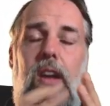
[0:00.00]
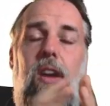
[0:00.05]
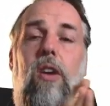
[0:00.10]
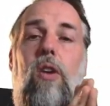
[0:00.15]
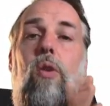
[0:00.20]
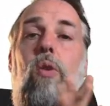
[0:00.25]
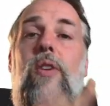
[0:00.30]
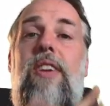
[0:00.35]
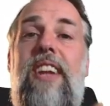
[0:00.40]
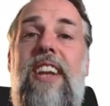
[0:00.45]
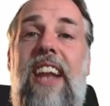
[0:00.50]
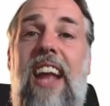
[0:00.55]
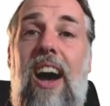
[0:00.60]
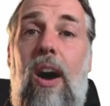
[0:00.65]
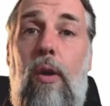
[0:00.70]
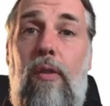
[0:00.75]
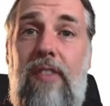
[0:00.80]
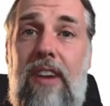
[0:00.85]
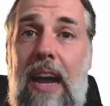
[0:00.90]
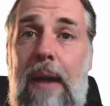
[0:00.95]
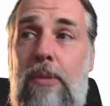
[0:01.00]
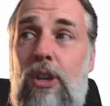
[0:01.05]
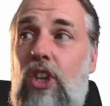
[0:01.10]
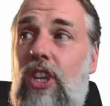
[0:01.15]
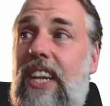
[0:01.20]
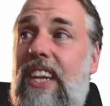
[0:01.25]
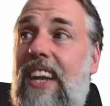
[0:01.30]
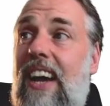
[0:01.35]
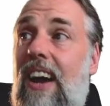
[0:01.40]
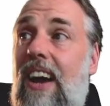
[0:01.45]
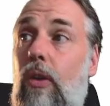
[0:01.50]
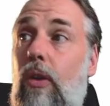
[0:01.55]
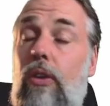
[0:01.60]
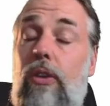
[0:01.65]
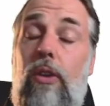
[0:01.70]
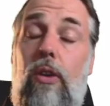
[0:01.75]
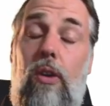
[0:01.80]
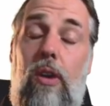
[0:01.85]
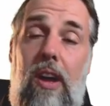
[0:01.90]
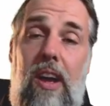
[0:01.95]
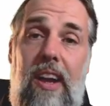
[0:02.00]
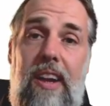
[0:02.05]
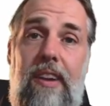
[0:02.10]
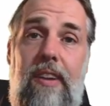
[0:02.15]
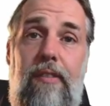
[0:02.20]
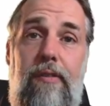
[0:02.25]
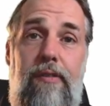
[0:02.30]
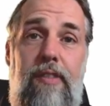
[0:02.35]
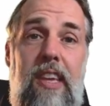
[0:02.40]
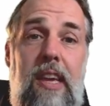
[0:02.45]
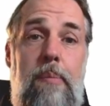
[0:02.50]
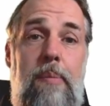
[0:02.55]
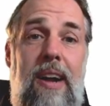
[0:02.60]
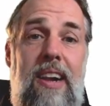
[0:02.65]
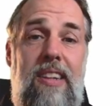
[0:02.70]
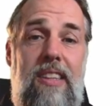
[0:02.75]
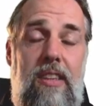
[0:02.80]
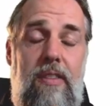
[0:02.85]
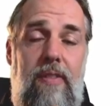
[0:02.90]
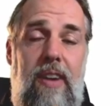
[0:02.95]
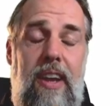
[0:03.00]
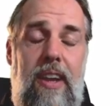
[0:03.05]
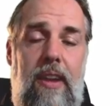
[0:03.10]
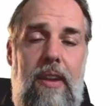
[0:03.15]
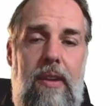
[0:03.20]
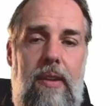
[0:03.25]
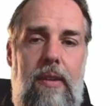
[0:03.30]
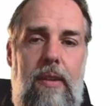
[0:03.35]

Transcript: Und in der Aufgabe steht auch noch ein 4 mal 2.